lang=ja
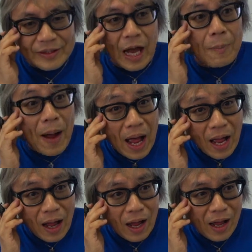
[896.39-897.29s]
や
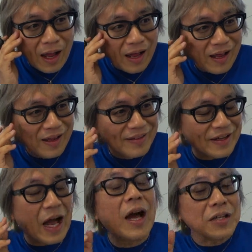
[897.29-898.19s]
ばっ
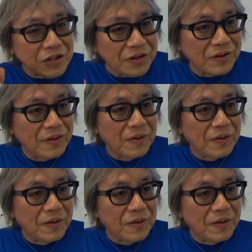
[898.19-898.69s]
て考えちゃうんだよ